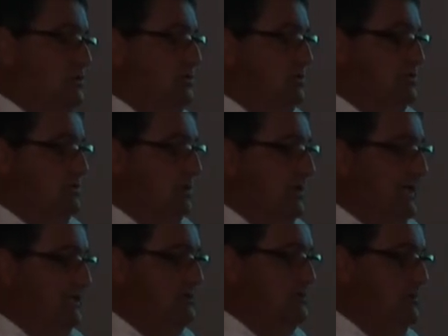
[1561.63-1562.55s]
os nossos
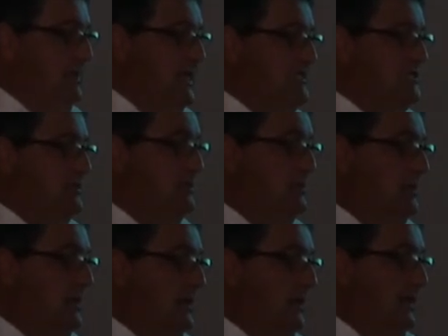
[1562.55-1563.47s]
colegas do México.
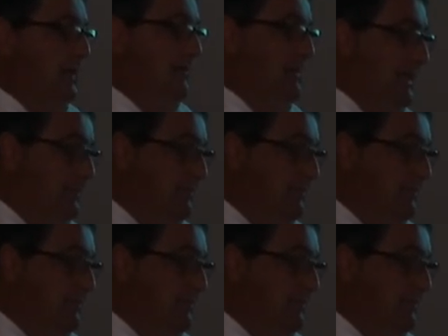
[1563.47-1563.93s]
Pela